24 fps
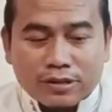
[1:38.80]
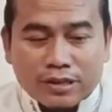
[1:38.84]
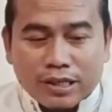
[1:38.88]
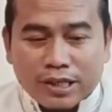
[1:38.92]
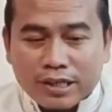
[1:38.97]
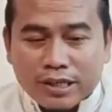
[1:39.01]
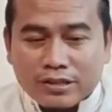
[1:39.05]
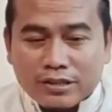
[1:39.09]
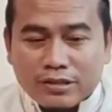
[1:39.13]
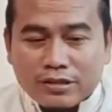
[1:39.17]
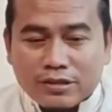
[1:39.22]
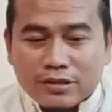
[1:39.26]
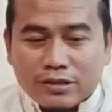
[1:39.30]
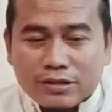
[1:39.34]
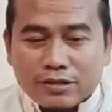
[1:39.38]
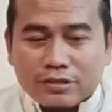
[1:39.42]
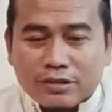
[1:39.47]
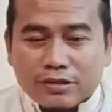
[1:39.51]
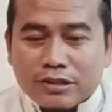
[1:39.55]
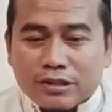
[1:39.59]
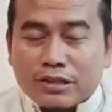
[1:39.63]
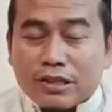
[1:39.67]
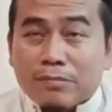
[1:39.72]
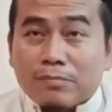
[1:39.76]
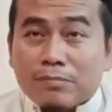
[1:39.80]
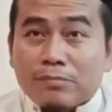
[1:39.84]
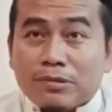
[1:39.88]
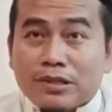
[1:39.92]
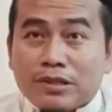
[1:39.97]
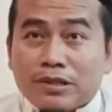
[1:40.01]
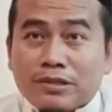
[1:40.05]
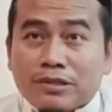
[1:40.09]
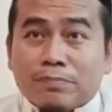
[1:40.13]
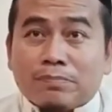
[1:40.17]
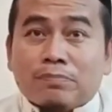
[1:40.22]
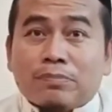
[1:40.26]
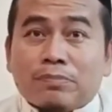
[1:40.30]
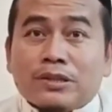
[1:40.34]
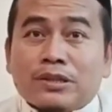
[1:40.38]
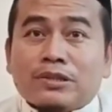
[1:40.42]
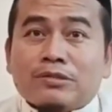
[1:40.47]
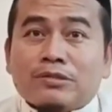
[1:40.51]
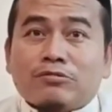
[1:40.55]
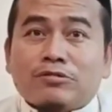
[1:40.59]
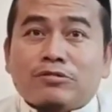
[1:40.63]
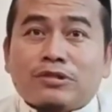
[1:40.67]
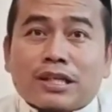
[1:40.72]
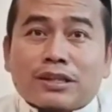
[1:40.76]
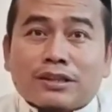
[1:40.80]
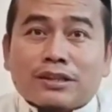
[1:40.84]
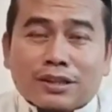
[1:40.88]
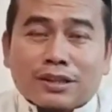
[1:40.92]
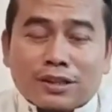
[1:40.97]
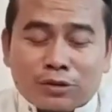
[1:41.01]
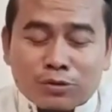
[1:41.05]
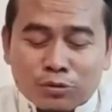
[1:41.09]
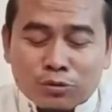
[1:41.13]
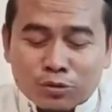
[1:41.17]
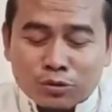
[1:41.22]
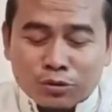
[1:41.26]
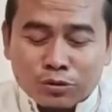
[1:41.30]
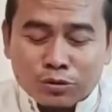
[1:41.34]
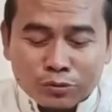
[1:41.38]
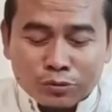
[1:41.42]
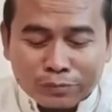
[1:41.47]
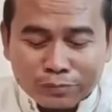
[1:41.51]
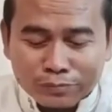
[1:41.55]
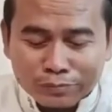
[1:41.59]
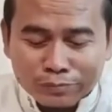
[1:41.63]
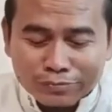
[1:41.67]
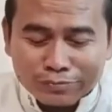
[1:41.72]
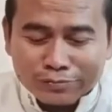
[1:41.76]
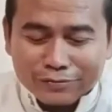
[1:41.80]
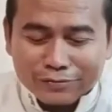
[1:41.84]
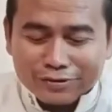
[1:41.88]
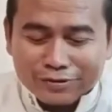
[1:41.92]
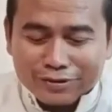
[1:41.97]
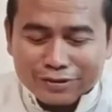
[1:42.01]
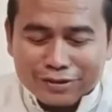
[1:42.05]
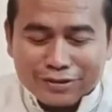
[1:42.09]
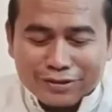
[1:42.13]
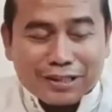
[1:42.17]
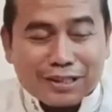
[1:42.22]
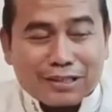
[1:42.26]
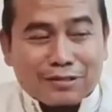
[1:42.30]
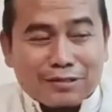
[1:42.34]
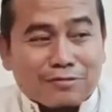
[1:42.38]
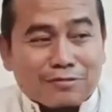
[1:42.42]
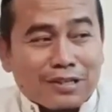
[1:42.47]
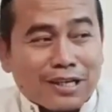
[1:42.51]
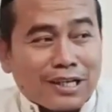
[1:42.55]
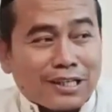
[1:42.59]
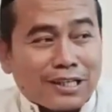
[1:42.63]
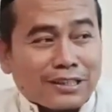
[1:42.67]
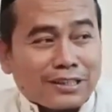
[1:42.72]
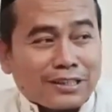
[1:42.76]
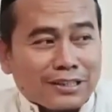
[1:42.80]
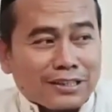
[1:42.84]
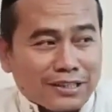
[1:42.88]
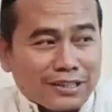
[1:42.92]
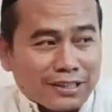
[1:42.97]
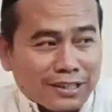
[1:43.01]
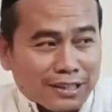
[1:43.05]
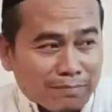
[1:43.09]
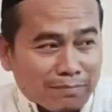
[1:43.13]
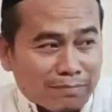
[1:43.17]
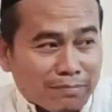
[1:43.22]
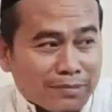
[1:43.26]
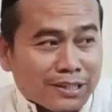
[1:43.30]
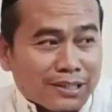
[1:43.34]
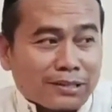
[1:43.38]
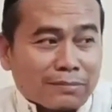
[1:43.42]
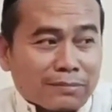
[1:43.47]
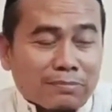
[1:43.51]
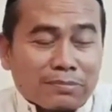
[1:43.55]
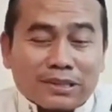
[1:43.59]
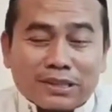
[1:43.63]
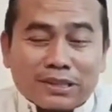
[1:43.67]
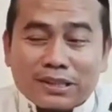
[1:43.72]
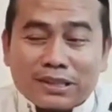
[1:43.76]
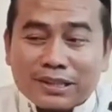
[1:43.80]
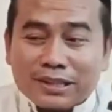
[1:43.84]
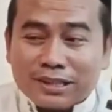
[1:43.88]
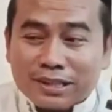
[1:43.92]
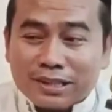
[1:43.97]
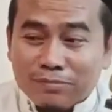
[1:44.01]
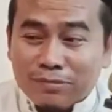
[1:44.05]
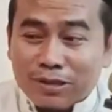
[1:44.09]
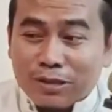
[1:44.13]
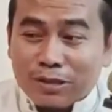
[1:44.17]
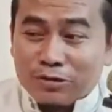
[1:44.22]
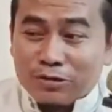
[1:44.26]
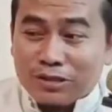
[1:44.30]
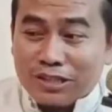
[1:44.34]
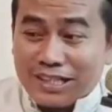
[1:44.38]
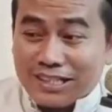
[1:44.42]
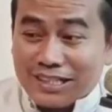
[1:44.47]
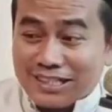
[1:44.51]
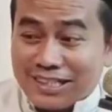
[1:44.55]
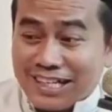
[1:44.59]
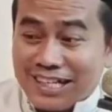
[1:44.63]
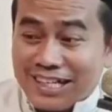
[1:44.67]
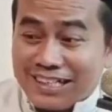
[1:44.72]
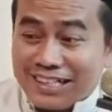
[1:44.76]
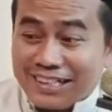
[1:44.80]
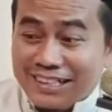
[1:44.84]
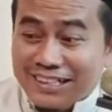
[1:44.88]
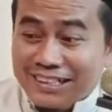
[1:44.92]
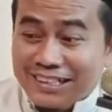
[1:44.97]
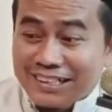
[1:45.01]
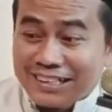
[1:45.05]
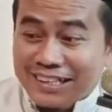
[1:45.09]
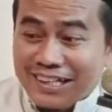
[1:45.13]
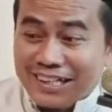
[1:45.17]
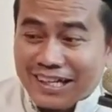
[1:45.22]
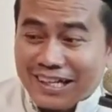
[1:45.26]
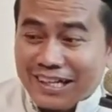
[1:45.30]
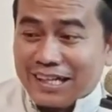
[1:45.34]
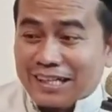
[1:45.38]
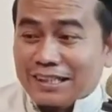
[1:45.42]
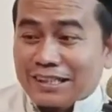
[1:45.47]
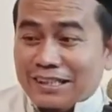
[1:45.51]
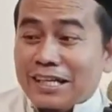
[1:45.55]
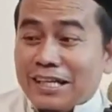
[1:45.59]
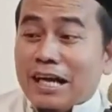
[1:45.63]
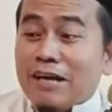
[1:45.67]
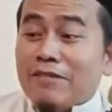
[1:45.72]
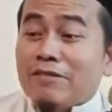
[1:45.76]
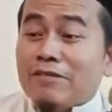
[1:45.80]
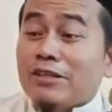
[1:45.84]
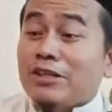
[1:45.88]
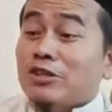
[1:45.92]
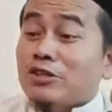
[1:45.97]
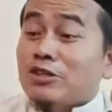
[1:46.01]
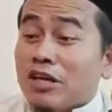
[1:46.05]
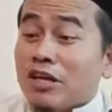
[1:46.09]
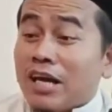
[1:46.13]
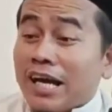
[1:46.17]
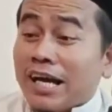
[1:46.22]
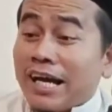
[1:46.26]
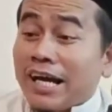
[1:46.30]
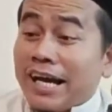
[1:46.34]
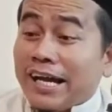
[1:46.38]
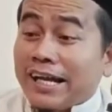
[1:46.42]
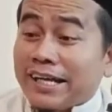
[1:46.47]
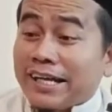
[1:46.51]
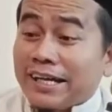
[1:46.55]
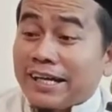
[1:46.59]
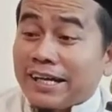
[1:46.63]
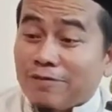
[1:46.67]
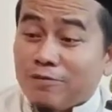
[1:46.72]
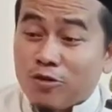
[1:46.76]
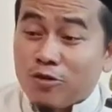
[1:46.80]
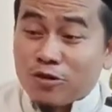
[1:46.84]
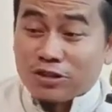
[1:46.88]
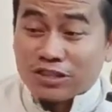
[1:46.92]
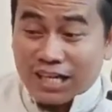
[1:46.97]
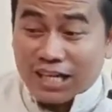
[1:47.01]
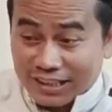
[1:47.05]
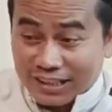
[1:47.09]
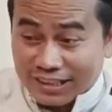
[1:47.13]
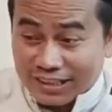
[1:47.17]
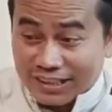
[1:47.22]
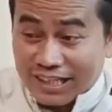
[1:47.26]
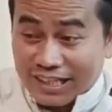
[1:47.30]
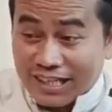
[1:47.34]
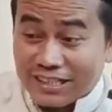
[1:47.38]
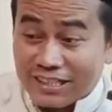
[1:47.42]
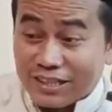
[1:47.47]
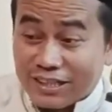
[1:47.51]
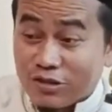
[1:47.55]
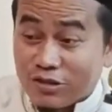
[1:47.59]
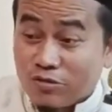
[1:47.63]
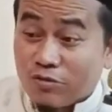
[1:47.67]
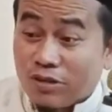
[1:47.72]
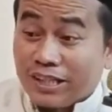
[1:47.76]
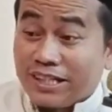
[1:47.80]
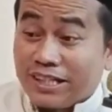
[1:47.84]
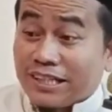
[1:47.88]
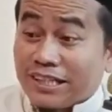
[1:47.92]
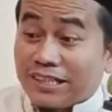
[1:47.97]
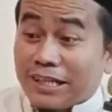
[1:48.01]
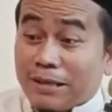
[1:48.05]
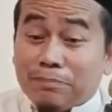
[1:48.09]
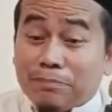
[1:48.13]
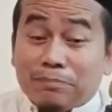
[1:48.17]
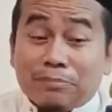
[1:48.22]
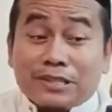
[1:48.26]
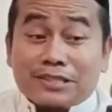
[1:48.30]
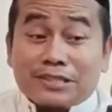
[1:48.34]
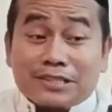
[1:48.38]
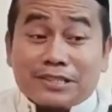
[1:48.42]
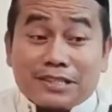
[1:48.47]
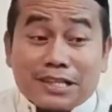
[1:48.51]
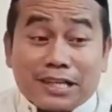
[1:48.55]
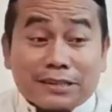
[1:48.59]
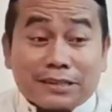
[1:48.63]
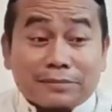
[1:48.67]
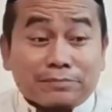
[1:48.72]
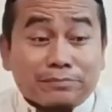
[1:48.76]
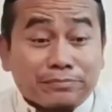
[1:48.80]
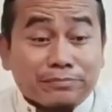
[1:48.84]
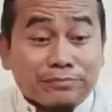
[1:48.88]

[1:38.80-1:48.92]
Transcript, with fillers: es Desember sepi dan terus Januari nemen sepi sepine tambah hujan sehari hari juga jaga wong catatan sesuai database-nya